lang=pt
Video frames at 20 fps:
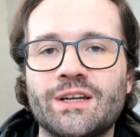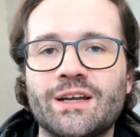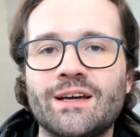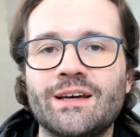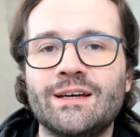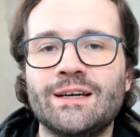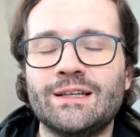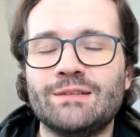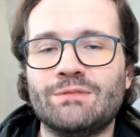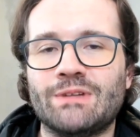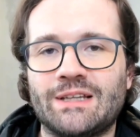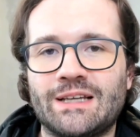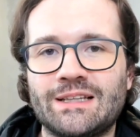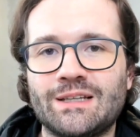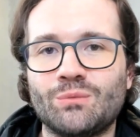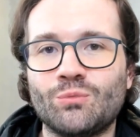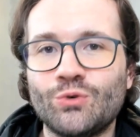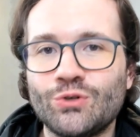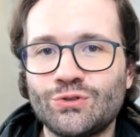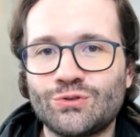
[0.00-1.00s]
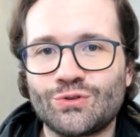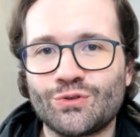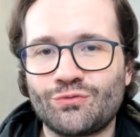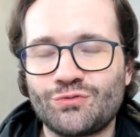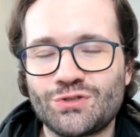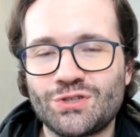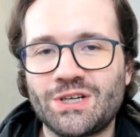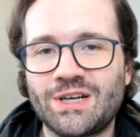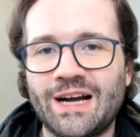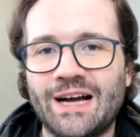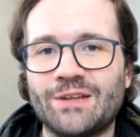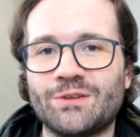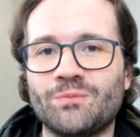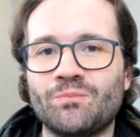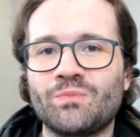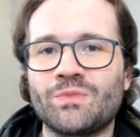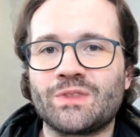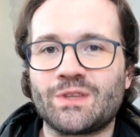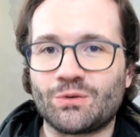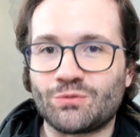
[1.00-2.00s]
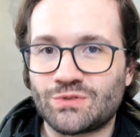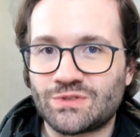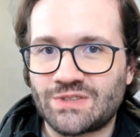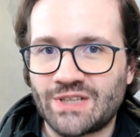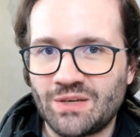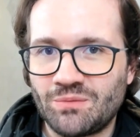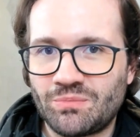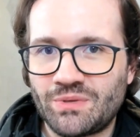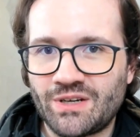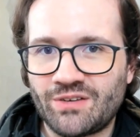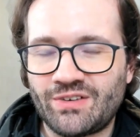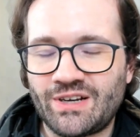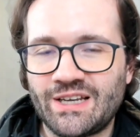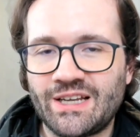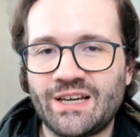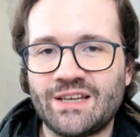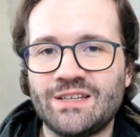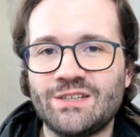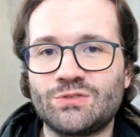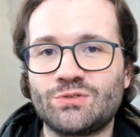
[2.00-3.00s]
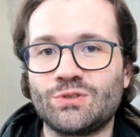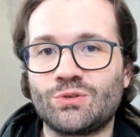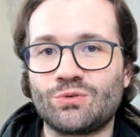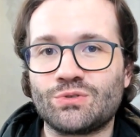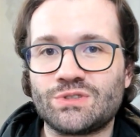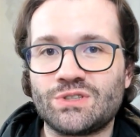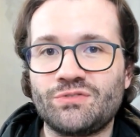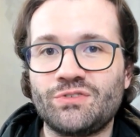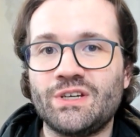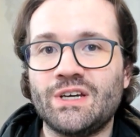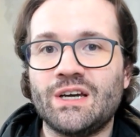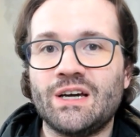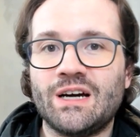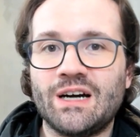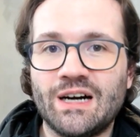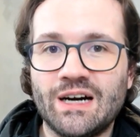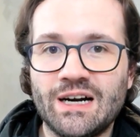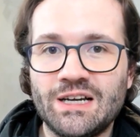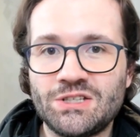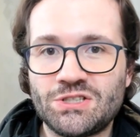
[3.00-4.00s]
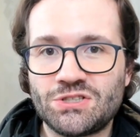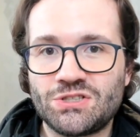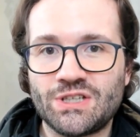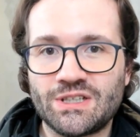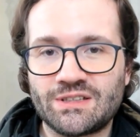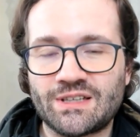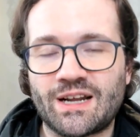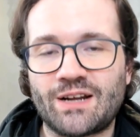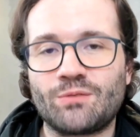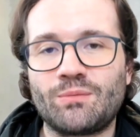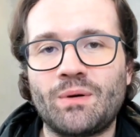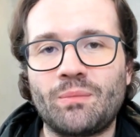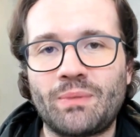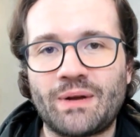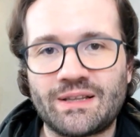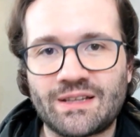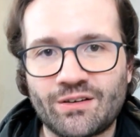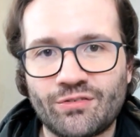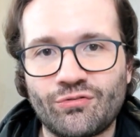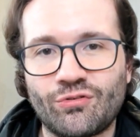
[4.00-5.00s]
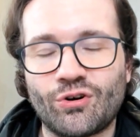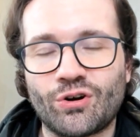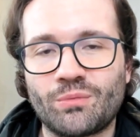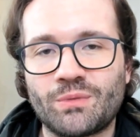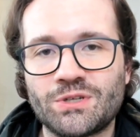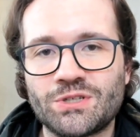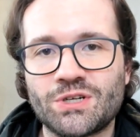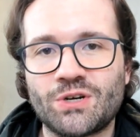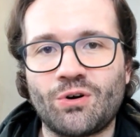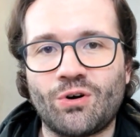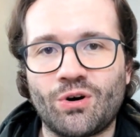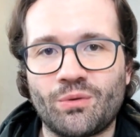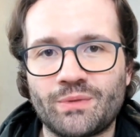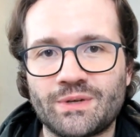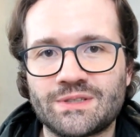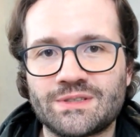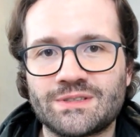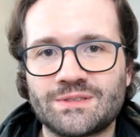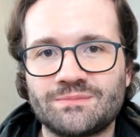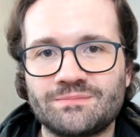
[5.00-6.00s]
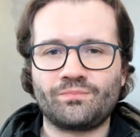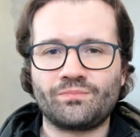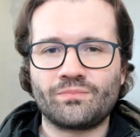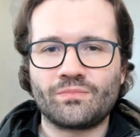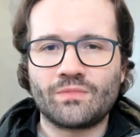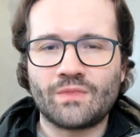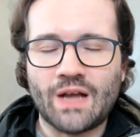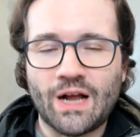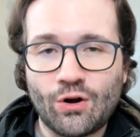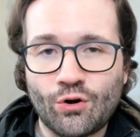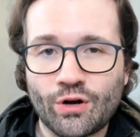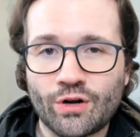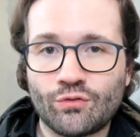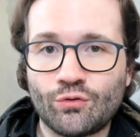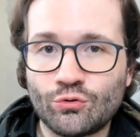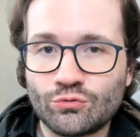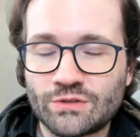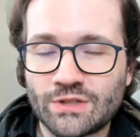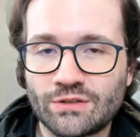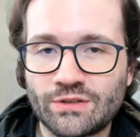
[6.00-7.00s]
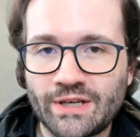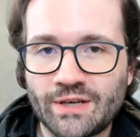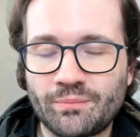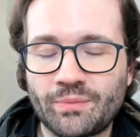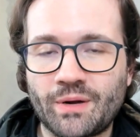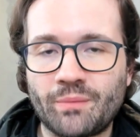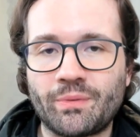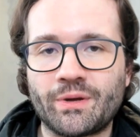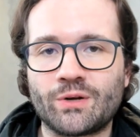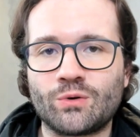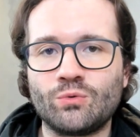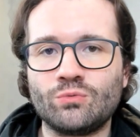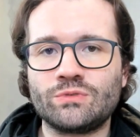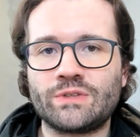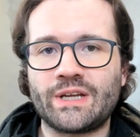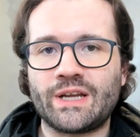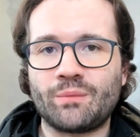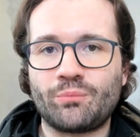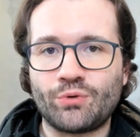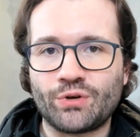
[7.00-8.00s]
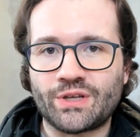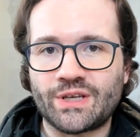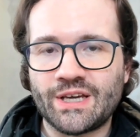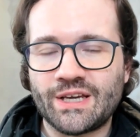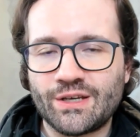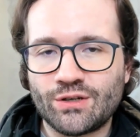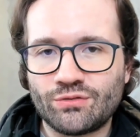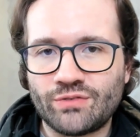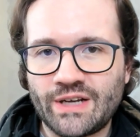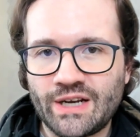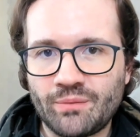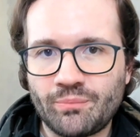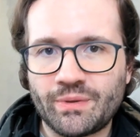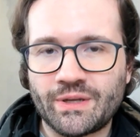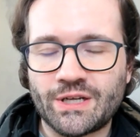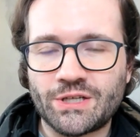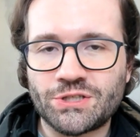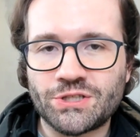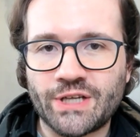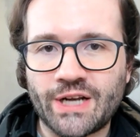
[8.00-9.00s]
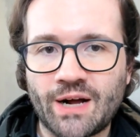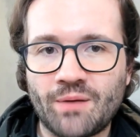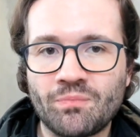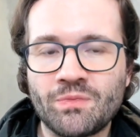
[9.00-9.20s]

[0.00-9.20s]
né? Não é nada muito sofisticado. Então sempre avalia isso, inclusive antes de entrar numa plataforma de e-commerce. Agora, voltando aí para a pergunta, né? Por que, que não vale a pena gerar?